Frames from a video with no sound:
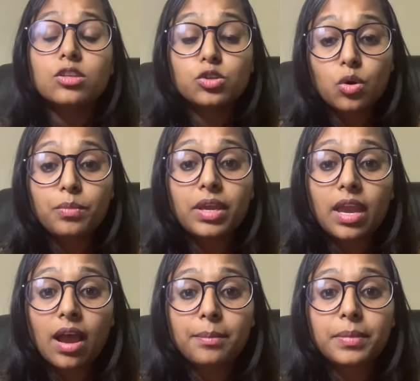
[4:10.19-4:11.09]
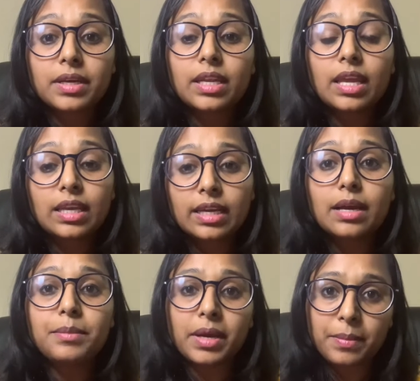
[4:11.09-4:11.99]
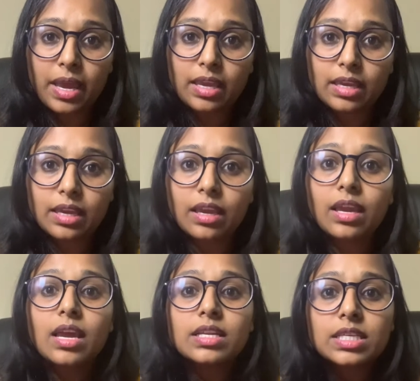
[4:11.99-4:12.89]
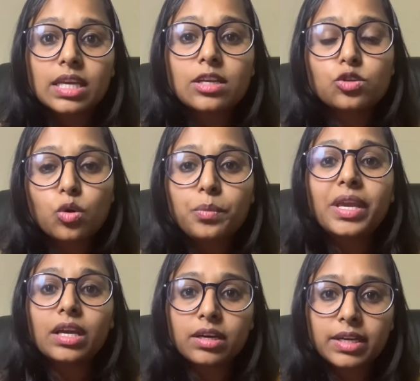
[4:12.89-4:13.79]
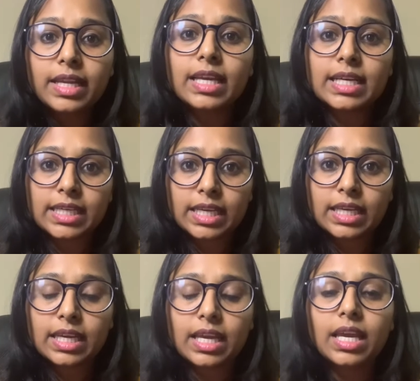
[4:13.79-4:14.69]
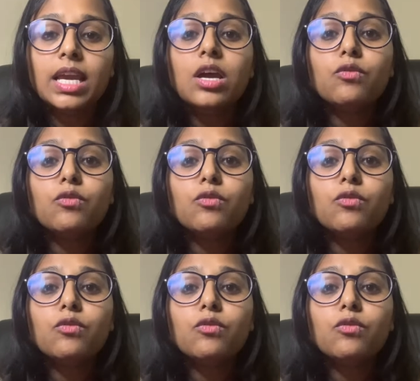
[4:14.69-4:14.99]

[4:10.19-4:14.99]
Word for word: जो भी यहाँ पर इनकम कमाएंगे ठीक है जो भी अर्निंग करेंगे